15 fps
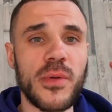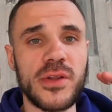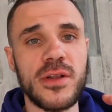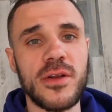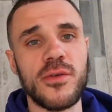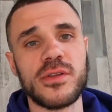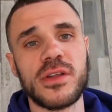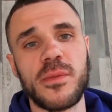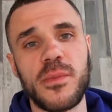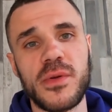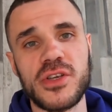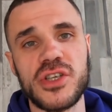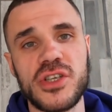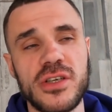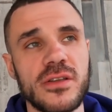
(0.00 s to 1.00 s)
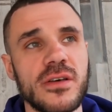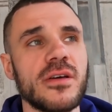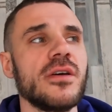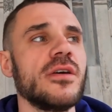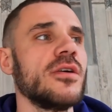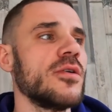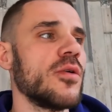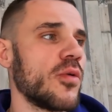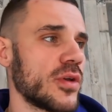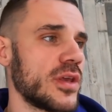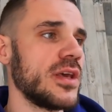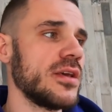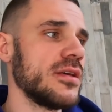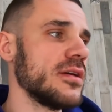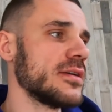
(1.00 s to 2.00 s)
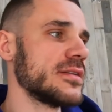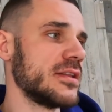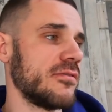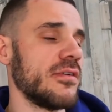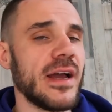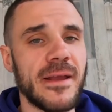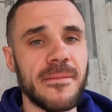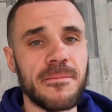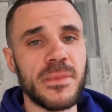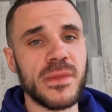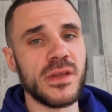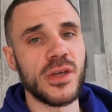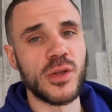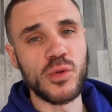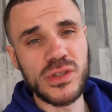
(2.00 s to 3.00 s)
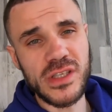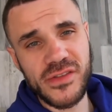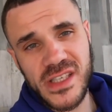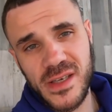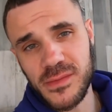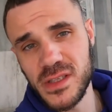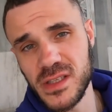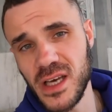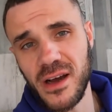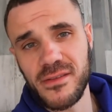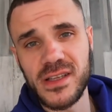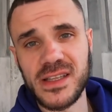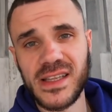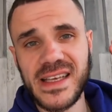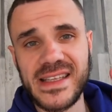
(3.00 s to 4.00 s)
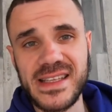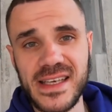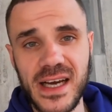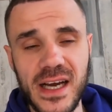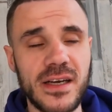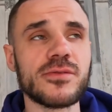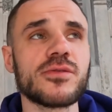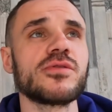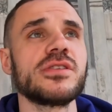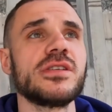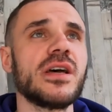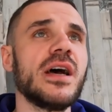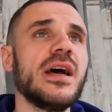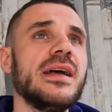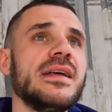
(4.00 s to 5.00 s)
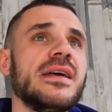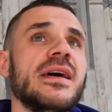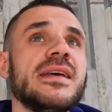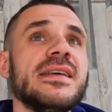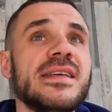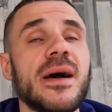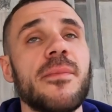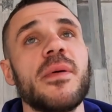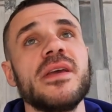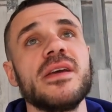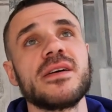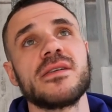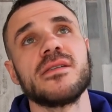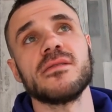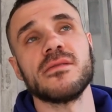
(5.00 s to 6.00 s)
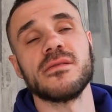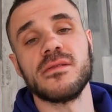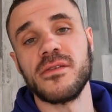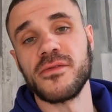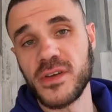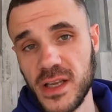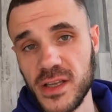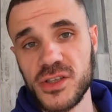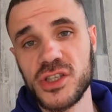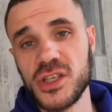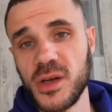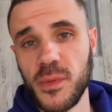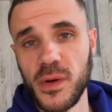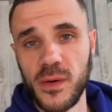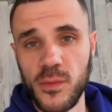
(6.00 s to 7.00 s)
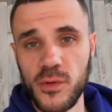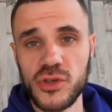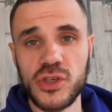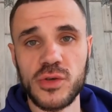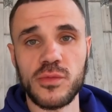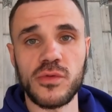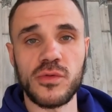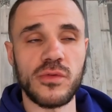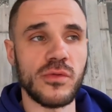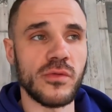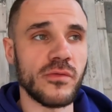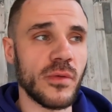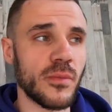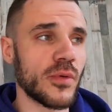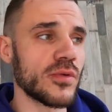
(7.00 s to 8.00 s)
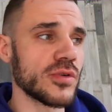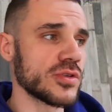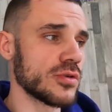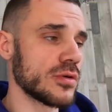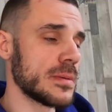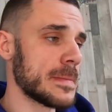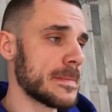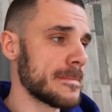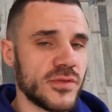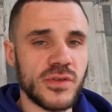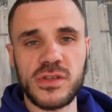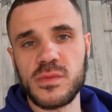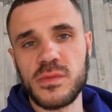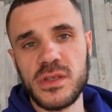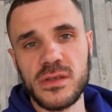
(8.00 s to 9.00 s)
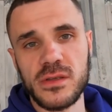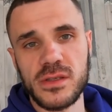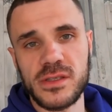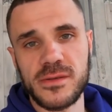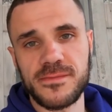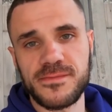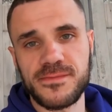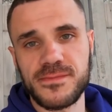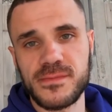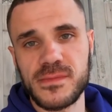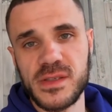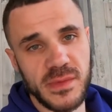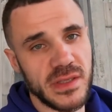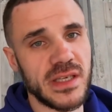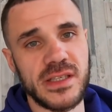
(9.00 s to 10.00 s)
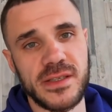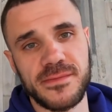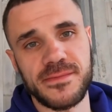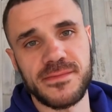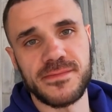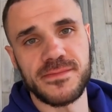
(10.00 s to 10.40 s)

определенных причин. Окей, давай, и тут совсем недавно, на днях, друзья, я поехал в Геленджик по рабочему вопросу, и все изменилось. Смотрите.